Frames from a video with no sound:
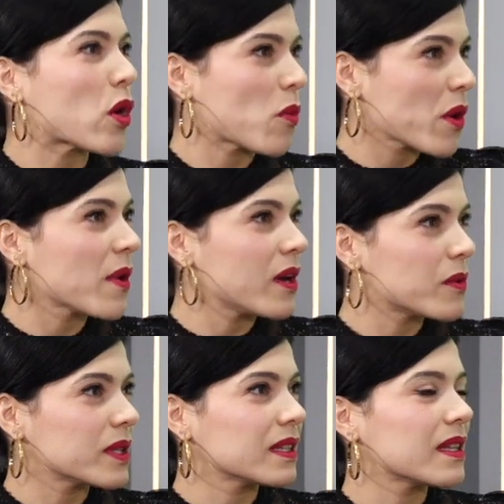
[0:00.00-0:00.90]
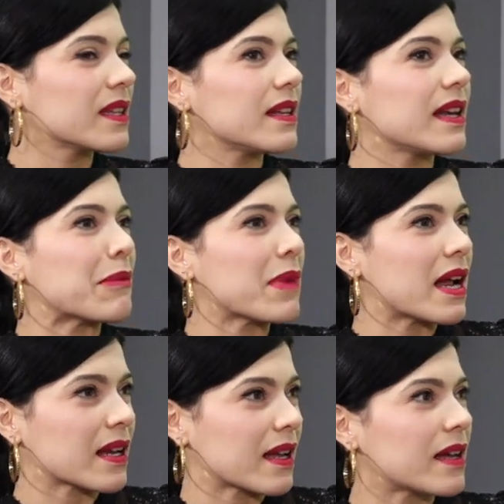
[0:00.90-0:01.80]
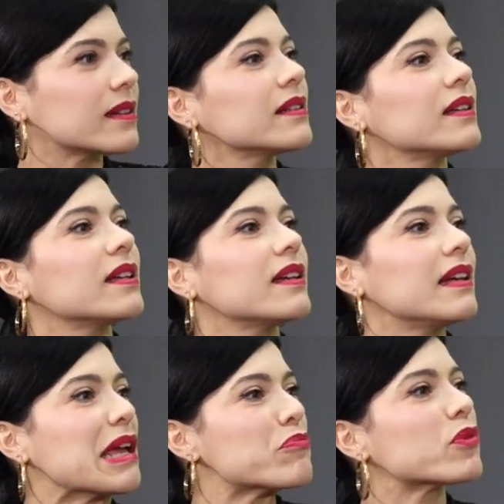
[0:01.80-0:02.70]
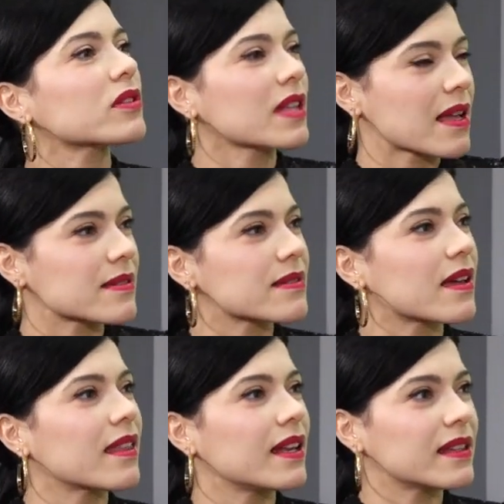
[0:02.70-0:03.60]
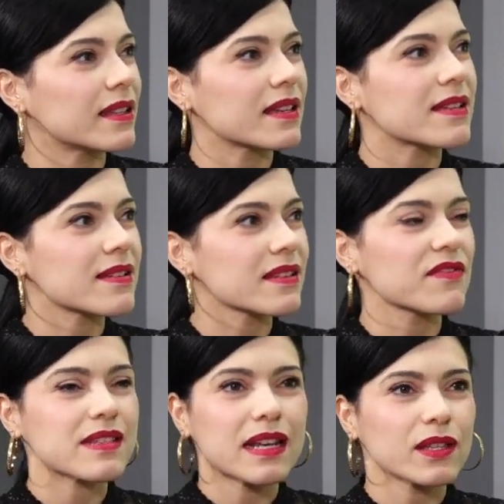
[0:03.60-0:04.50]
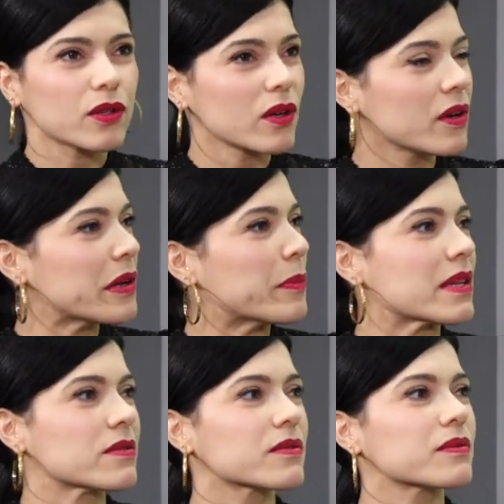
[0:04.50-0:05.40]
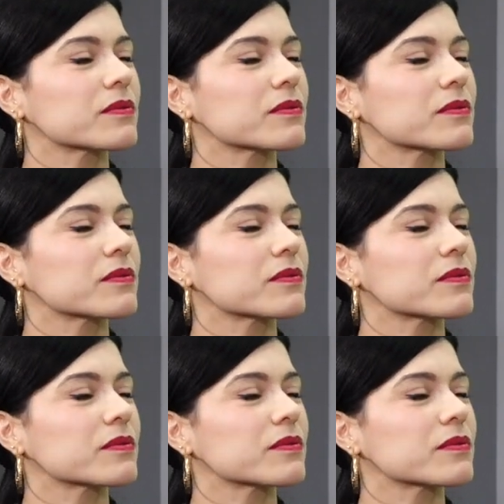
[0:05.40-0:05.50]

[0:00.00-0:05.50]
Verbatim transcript: ¿Cómo evalúan desde la marca eh, la importancia de la inteligencia artificial en todos los espacios?